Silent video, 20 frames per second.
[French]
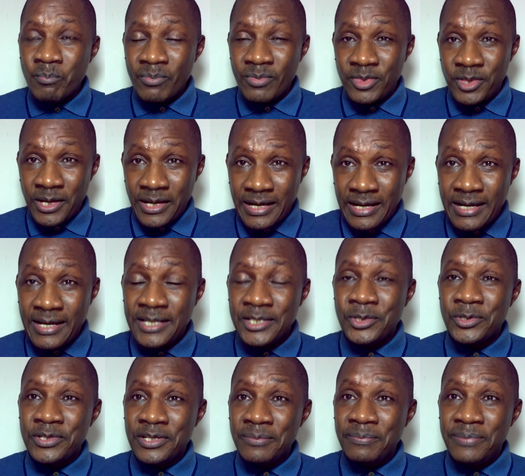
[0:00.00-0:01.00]
d'un
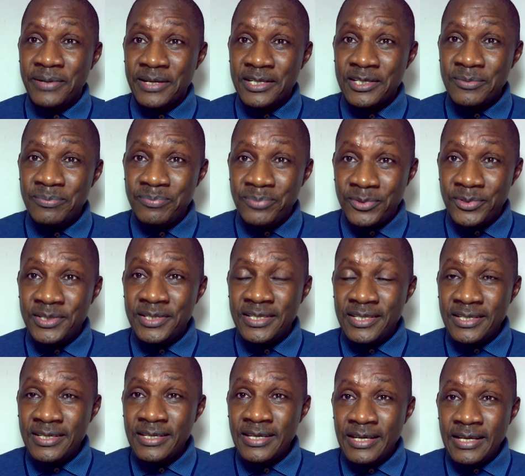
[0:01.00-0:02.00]
cadre d'un parti
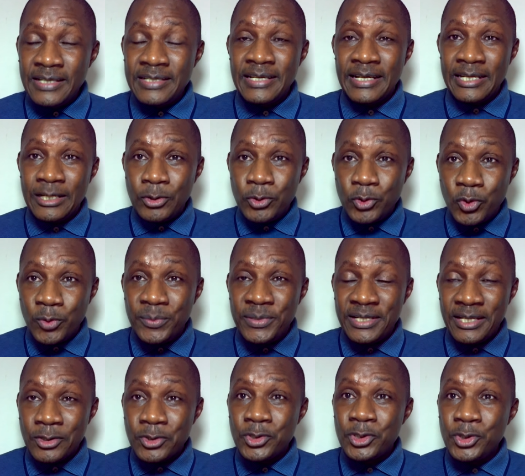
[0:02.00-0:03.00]
politique, il y a des
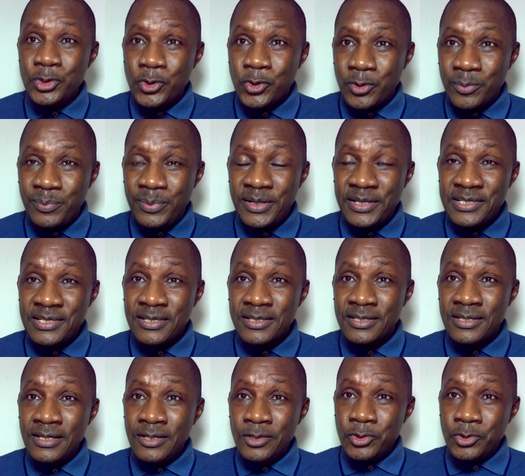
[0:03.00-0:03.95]
nominations de complaisance.